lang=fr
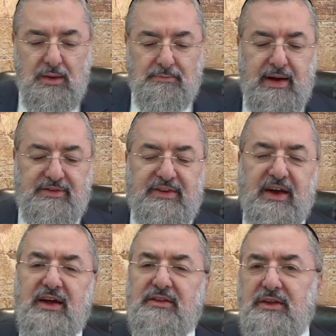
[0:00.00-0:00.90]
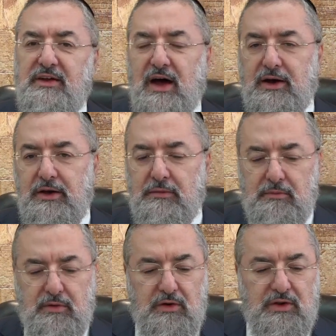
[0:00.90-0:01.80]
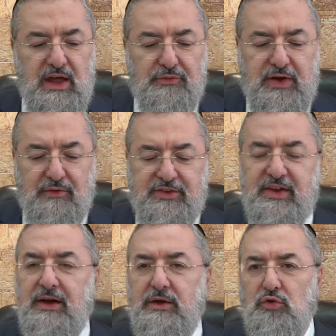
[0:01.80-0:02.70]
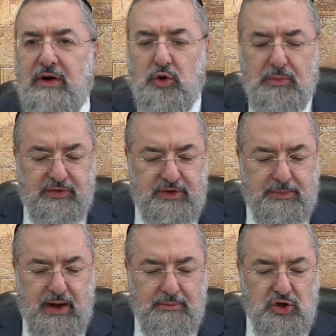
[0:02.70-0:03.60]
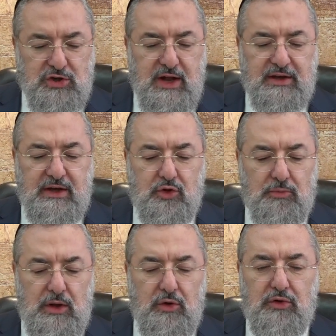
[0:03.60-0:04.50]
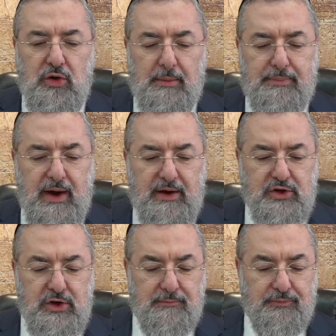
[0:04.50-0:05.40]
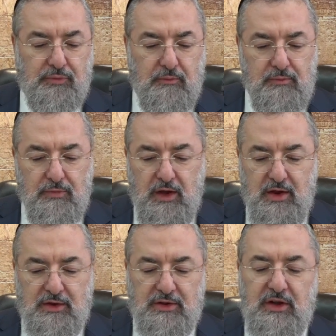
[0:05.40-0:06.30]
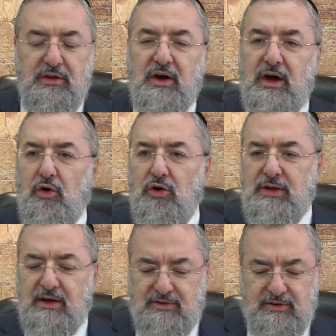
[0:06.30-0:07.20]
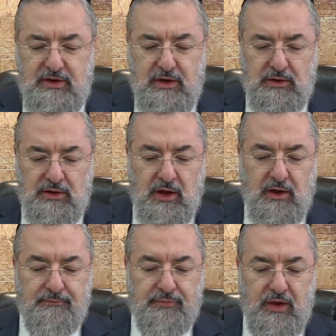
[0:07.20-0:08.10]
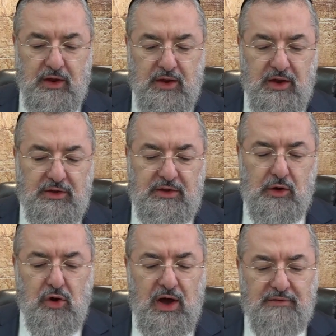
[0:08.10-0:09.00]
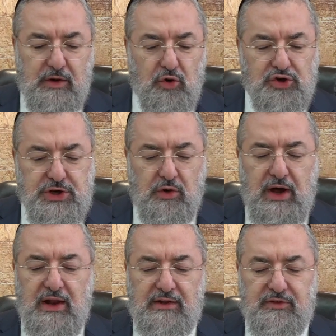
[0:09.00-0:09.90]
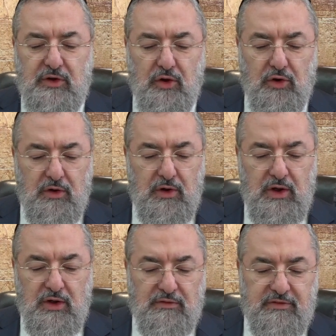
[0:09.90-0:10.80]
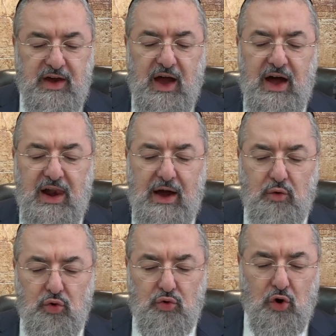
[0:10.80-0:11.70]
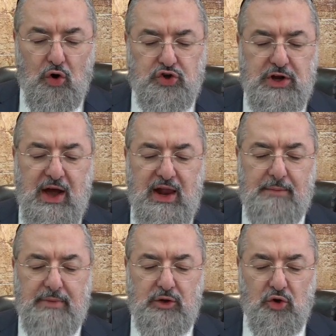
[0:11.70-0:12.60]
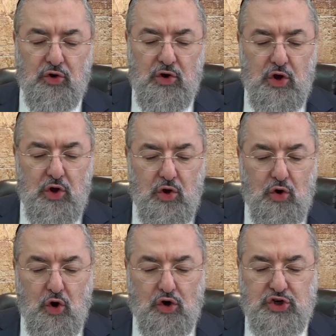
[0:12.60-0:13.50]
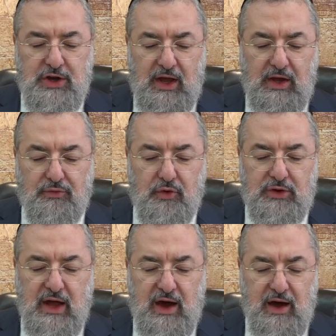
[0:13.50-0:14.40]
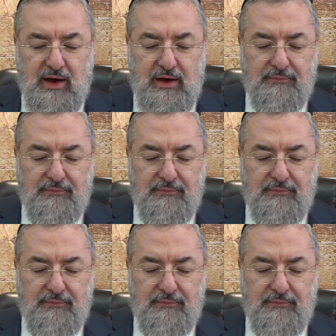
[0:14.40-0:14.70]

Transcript: Masechet Nedarim, Daf Zain, on va commencer par la Mishnah qui est au milieu de la page. Nidre Onassin, Hediro Havero Sheochal Etzlo, Vehalahu, Oshe Halabeno, Oshe Ikvo Nahar,